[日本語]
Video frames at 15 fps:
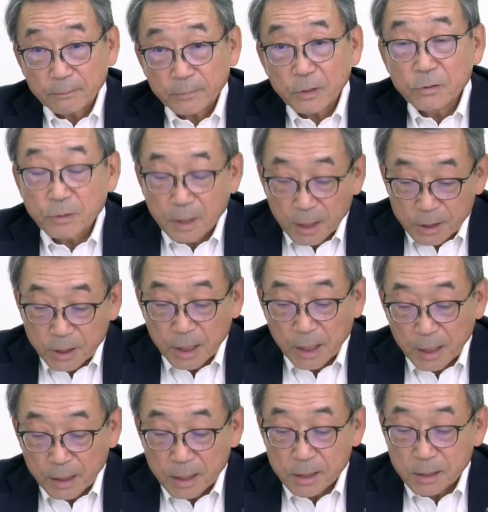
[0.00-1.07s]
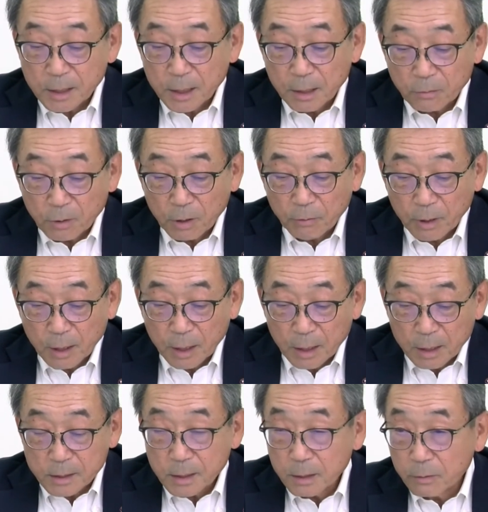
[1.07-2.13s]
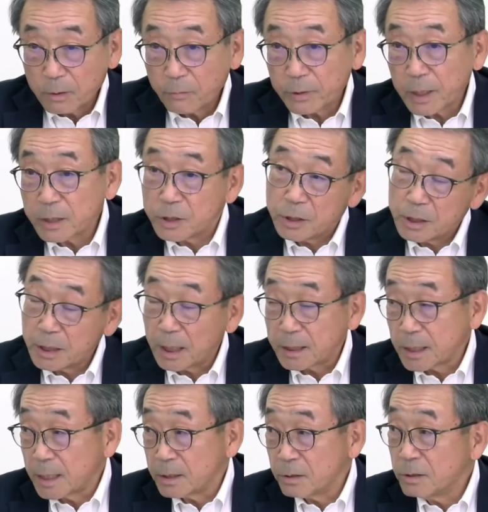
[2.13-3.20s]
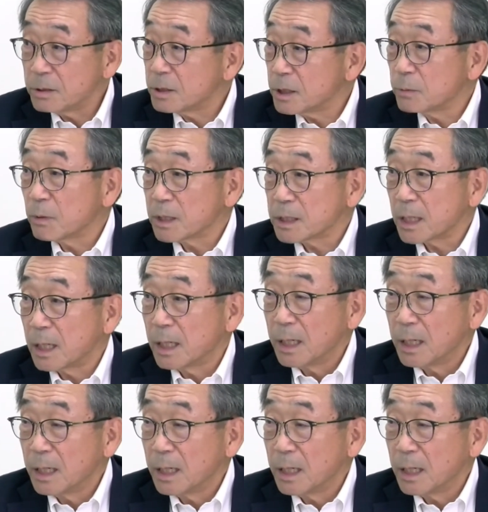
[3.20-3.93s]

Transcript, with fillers: という会社ですがこれは私自身が設立しまし